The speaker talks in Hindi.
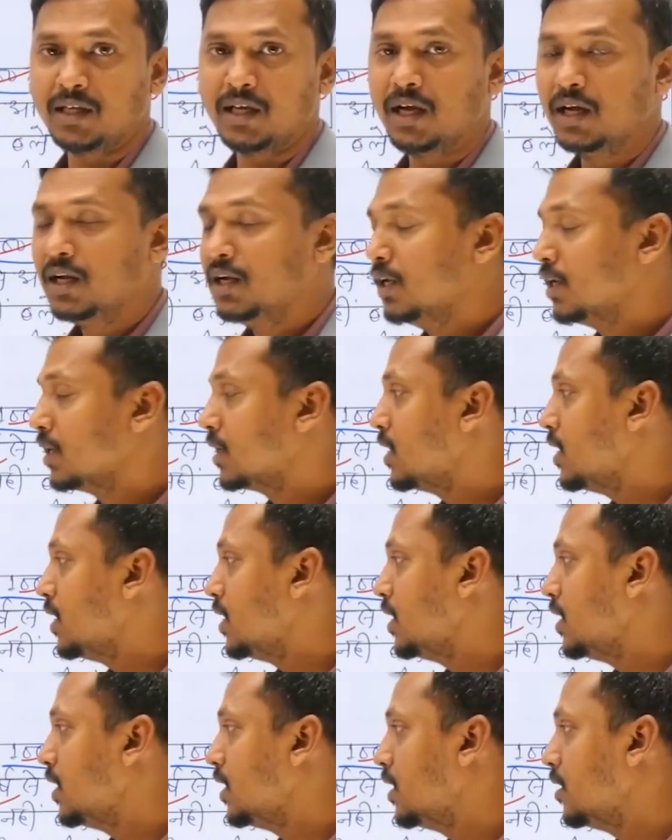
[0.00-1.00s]
दिया कि
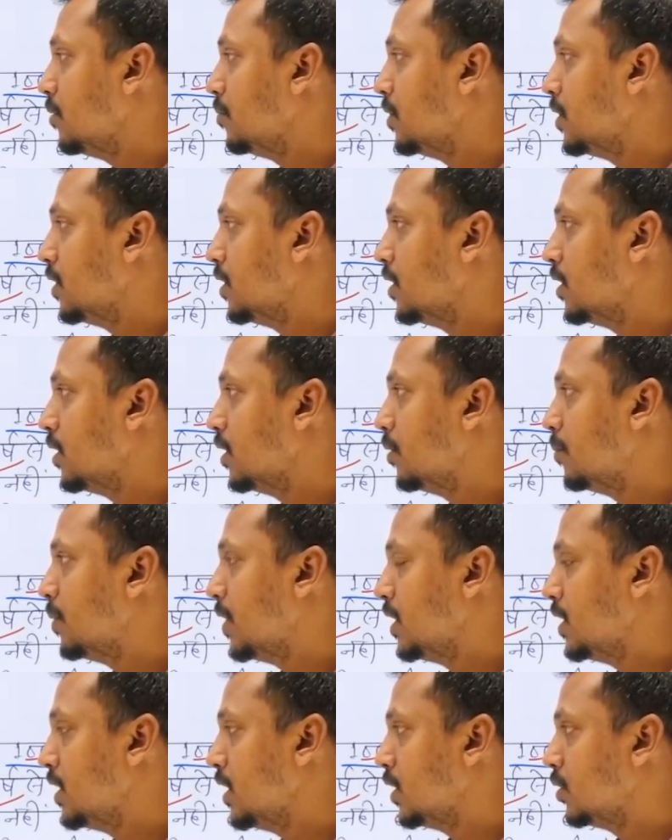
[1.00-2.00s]

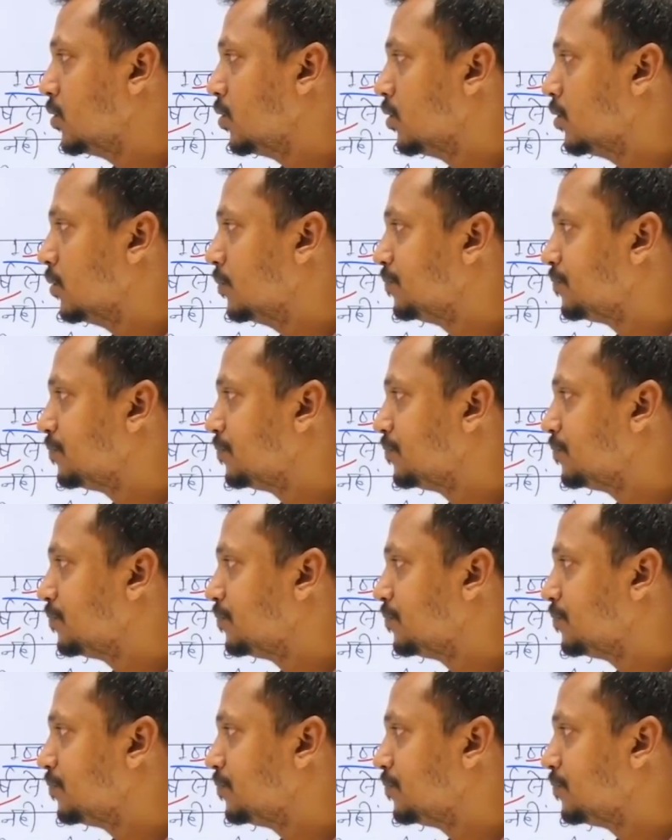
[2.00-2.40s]
भाई ये तो